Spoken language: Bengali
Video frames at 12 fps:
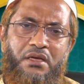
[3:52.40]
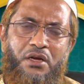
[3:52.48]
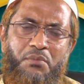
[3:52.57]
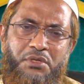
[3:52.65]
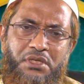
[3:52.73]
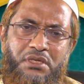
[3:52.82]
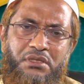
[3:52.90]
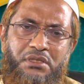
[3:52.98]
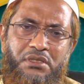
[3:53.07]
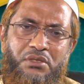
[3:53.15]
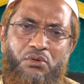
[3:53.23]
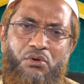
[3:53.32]
রামাদানে
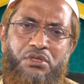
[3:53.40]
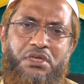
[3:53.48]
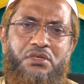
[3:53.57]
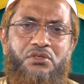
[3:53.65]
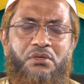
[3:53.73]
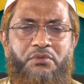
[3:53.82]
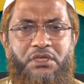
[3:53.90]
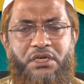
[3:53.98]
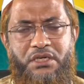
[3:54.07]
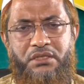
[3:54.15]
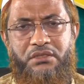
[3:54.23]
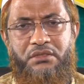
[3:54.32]
তিনি অধিক সময়
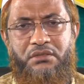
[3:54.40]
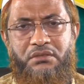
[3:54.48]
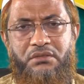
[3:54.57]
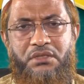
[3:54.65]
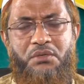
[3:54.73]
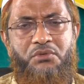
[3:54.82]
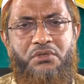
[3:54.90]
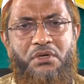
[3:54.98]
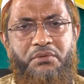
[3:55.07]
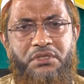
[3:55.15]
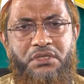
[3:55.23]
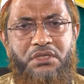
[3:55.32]
কাটাতেন এবং
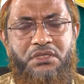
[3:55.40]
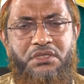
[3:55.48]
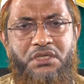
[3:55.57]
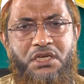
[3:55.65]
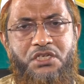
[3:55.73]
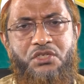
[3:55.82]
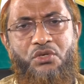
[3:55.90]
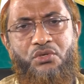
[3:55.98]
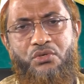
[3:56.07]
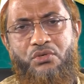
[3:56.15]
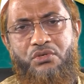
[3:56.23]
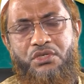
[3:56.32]
রামাদানের শেষ
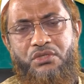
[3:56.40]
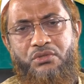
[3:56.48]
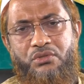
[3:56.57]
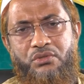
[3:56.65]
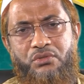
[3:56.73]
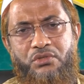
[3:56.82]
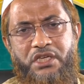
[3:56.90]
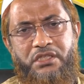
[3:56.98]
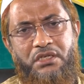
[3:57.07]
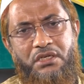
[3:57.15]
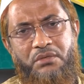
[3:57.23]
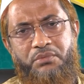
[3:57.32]
দশকটি তো
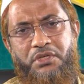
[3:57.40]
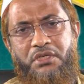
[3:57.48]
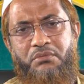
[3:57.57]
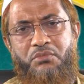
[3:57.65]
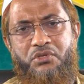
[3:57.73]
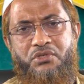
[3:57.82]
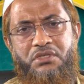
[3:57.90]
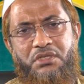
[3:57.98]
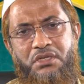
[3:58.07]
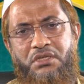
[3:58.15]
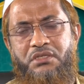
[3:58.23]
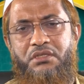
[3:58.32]
কাপেই
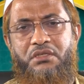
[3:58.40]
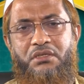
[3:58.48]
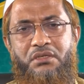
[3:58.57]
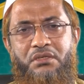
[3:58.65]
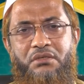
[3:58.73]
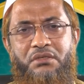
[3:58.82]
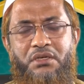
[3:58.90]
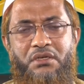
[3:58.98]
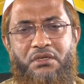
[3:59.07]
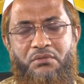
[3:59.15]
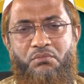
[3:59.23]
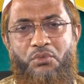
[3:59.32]
মসজিদেই নিজেদেরকে
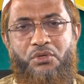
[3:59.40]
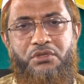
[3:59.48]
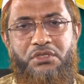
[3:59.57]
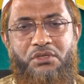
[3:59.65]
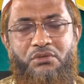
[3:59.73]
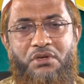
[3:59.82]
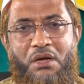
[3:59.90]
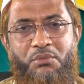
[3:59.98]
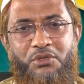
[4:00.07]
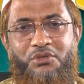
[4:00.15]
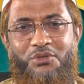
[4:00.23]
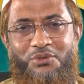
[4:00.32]
বন্দি করে
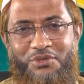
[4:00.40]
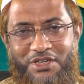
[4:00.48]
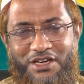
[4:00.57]
আবদ্ধ করে